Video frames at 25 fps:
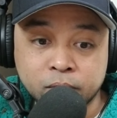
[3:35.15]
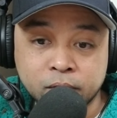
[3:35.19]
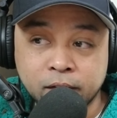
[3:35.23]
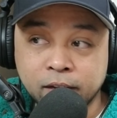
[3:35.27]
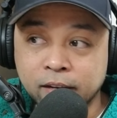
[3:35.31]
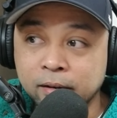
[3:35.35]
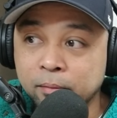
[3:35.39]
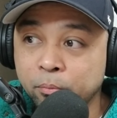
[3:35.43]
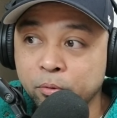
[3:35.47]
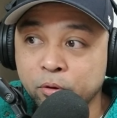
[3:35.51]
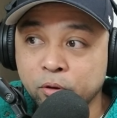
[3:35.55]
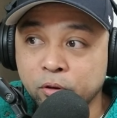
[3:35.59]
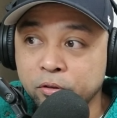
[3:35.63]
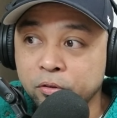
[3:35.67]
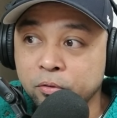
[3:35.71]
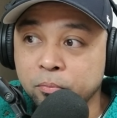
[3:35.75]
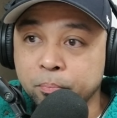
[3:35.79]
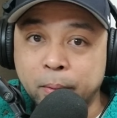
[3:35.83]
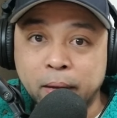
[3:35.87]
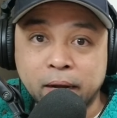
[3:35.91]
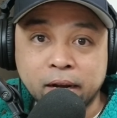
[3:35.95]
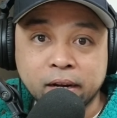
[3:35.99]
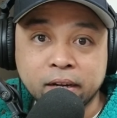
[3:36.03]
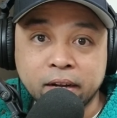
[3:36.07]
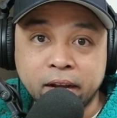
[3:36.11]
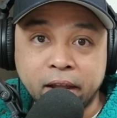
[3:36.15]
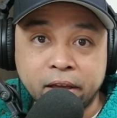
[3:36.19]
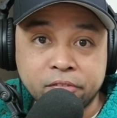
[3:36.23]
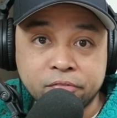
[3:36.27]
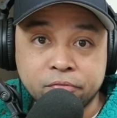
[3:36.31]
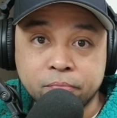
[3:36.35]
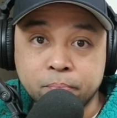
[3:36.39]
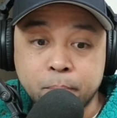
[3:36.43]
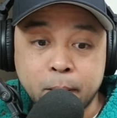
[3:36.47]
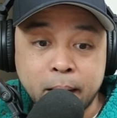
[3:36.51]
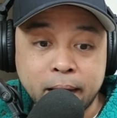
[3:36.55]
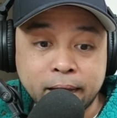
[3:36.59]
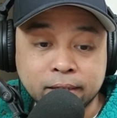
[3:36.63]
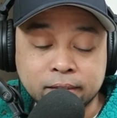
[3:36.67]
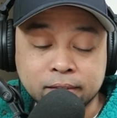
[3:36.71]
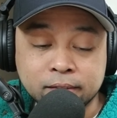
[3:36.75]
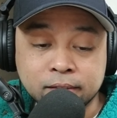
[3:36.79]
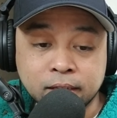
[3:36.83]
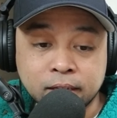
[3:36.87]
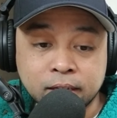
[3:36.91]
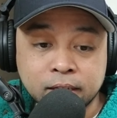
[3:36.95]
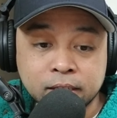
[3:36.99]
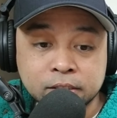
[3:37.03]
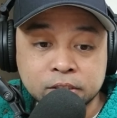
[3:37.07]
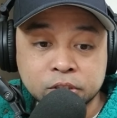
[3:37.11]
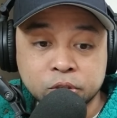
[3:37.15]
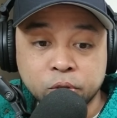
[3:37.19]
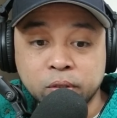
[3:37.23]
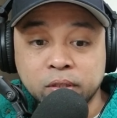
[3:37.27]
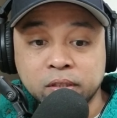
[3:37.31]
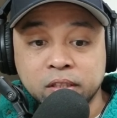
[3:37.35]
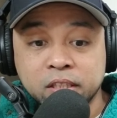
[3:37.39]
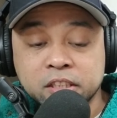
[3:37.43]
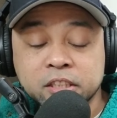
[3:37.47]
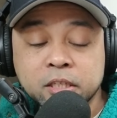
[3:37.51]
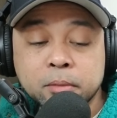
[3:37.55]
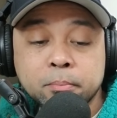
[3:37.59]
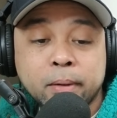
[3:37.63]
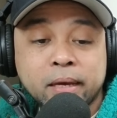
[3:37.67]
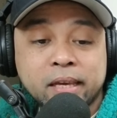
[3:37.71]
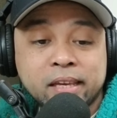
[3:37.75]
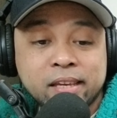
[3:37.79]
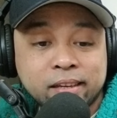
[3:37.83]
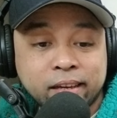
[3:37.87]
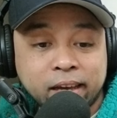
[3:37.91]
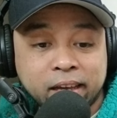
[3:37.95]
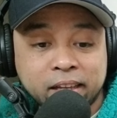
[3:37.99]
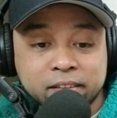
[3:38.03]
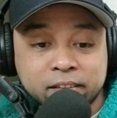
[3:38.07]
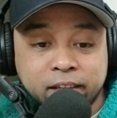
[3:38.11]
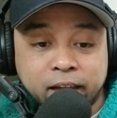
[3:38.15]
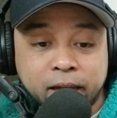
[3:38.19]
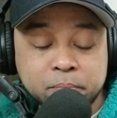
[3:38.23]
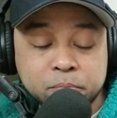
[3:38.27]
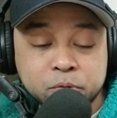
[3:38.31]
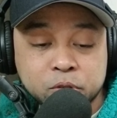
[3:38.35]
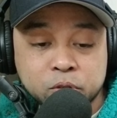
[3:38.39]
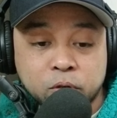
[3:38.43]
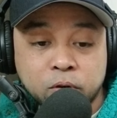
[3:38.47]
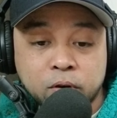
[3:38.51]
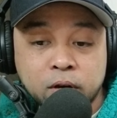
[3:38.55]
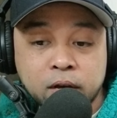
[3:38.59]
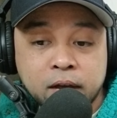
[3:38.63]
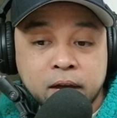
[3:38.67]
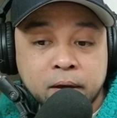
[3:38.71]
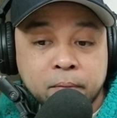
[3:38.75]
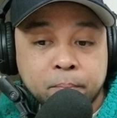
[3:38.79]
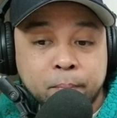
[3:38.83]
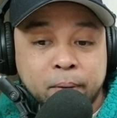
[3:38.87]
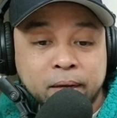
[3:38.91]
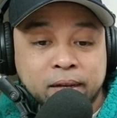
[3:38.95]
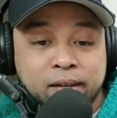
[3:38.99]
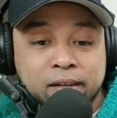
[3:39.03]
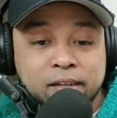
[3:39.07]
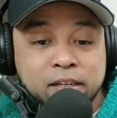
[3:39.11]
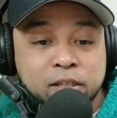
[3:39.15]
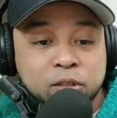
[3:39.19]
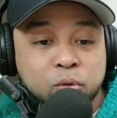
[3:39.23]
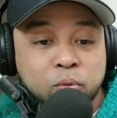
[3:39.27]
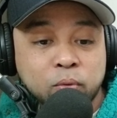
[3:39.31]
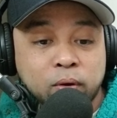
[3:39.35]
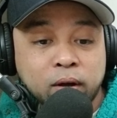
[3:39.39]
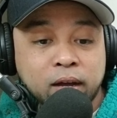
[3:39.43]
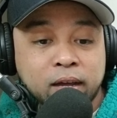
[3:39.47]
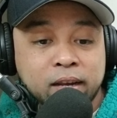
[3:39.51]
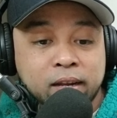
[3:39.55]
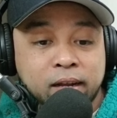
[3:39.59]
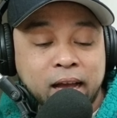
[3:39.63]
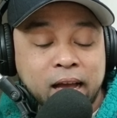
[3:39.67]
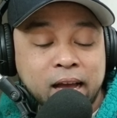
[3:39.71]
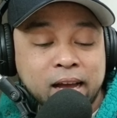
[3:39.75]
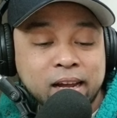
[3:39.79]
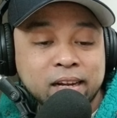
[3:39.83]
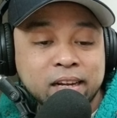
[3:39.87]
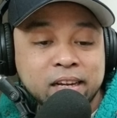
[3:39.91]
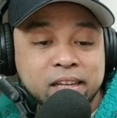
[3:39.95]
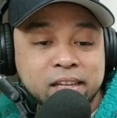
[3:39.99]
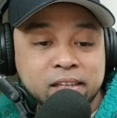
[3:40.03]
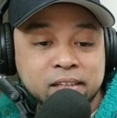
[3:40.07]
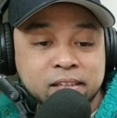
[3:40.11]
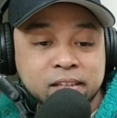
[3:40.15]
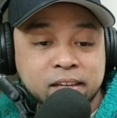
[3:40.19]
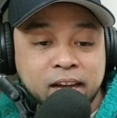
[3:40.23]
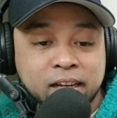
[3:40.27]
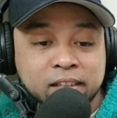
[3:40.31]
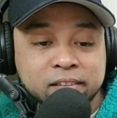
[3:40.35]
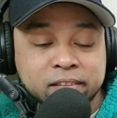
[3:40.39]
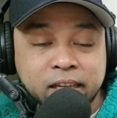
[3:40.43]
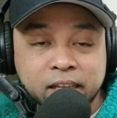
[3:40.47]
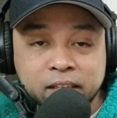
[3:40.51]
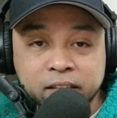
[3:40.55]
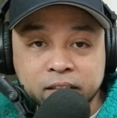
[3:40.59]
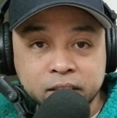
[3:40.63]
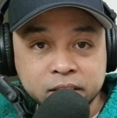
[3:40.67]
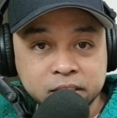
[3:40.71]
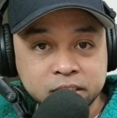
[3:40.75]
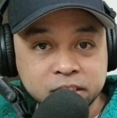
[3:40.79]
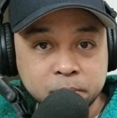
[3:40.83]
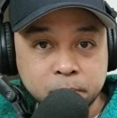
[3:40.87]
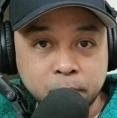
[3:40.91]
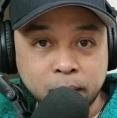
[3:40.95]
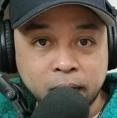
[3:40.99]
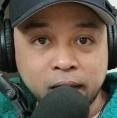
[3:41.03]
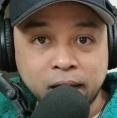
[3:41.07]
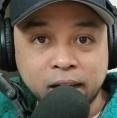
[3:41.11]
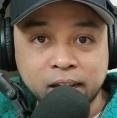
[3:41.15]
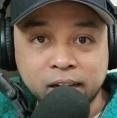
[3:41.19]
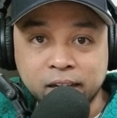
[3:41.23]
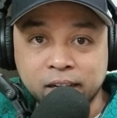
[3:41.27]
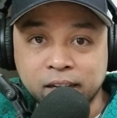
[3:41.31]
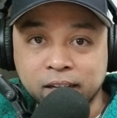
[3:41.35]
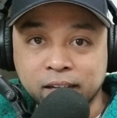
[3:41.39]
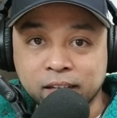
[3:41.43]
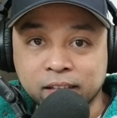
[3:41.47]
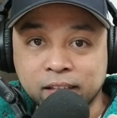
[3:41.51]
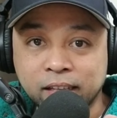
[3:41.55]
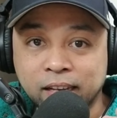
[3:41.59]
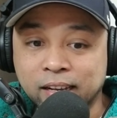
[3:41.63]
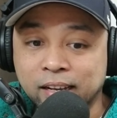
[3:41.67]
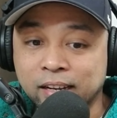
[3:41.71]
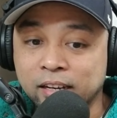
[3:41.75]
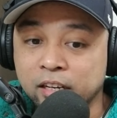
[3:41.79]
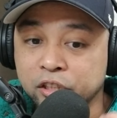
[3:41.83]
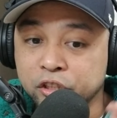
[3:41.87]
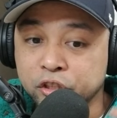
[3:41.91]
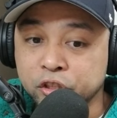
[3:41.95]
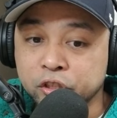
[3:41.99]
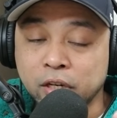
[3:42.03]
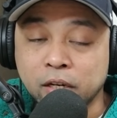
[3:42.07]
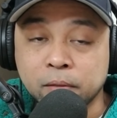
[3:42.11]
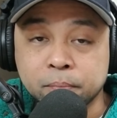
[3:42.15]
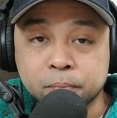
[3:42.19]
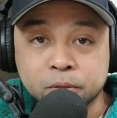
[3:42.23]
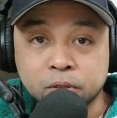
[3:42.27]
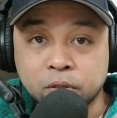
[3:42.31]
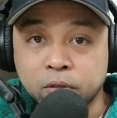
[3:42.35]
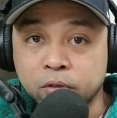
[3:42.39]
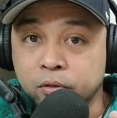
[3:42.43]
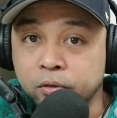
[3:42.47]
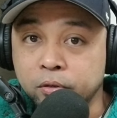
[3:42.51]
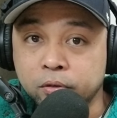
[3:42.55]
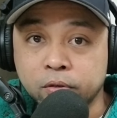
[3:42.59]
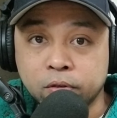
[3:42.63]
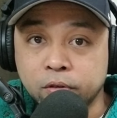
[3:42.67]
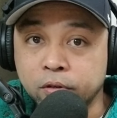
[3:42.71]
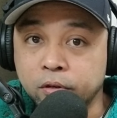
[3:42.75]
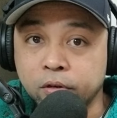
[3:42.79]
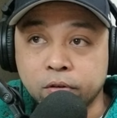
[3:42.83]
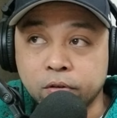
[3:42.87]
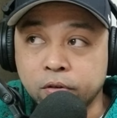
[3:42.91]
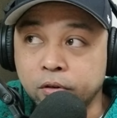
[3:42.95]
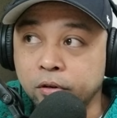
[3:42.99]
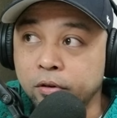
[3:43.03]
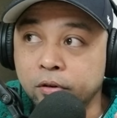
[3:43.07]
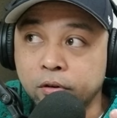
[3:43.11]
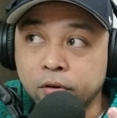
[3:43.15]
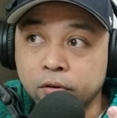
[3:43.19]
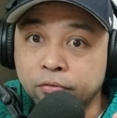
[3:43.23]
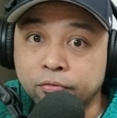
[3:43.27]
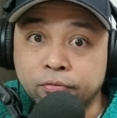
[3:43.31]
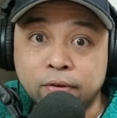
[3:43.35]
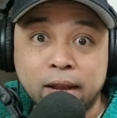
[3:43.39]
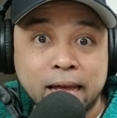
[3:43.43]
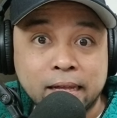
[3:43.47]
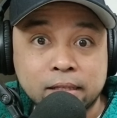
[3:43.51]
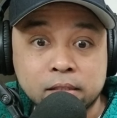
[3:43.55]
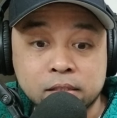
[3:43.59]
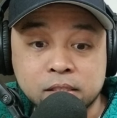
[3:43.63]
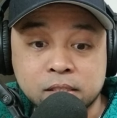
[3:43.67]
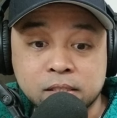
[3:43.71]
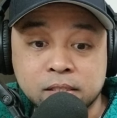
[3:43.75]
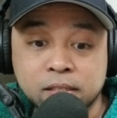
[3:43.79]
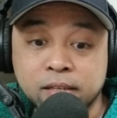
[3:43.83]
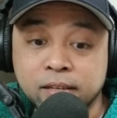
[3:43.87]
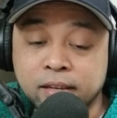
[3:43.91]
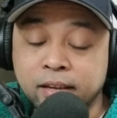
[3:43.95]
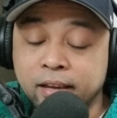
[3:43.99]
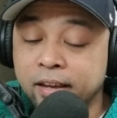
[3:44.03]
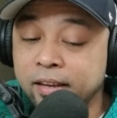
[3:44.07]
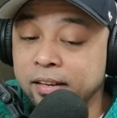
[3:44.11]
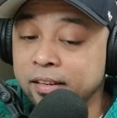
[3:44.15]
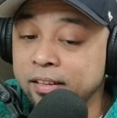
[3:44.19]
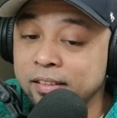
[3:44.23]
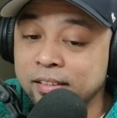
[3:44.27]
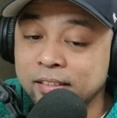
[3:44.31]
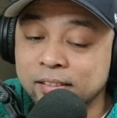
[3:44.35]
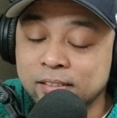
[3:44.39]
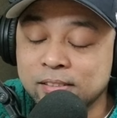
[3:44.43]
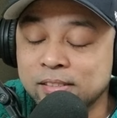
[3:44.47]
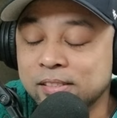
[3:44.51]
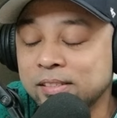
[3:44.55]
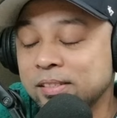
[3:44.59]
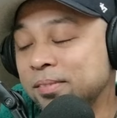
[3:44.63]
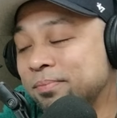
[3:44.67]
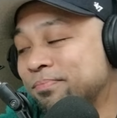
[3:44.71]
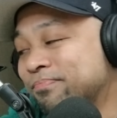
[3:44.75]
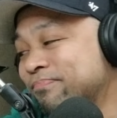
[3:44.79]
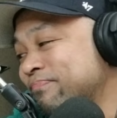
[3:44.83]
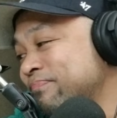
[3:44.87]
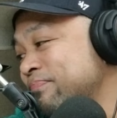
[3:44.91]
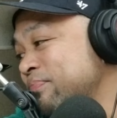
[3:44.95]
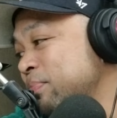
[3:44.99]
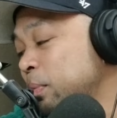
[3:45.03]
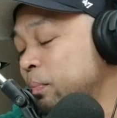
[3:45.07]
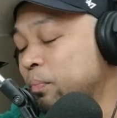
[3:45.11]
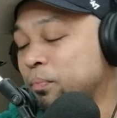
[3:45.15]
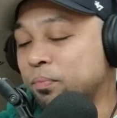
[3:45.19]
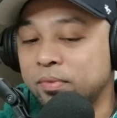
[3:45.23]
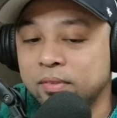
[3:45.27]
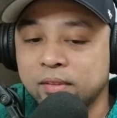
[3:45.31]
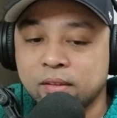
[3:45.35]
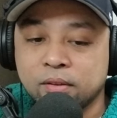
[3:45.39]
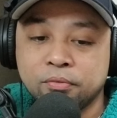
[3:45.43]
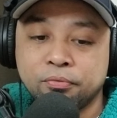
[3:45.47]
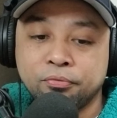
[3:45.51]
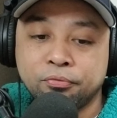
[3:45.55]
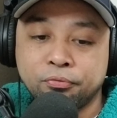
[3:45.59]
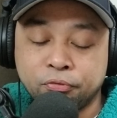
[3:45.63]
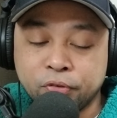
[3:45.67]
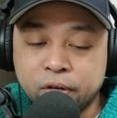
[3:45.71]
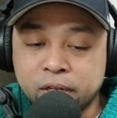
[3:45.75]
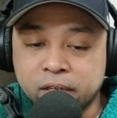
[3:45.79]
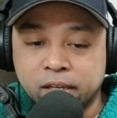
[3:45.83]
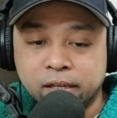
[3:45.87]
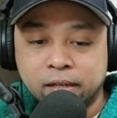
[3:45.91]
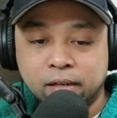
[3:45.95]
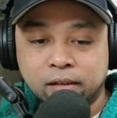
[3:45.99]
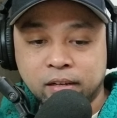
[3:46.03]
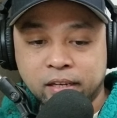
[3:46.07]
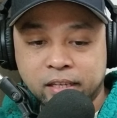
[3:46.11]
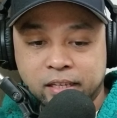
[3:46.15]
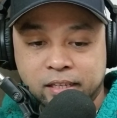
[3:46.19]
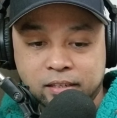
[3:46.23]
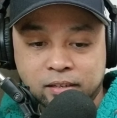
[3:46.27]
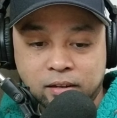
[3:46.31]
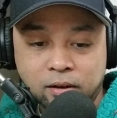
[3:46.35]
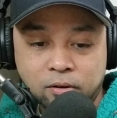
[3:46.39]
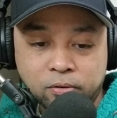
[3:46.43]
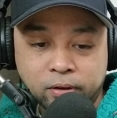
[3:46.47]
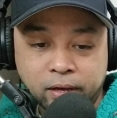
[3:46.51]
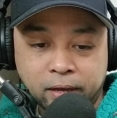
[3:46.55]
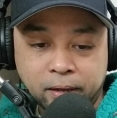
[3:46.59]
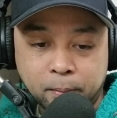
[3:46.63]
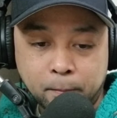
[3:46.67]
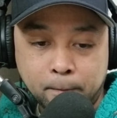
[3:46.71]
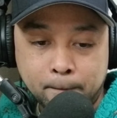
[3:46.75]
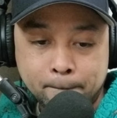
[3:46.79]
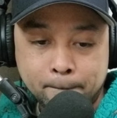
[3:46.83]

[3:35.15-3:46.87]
Alam mo yon yung parang live band. So hindi siya maingay type. So pag ganitong ka-clean, ang tendency makakarinig ka talaga ng sharps or, or, or, or flats. And it's freaking clean. Okay.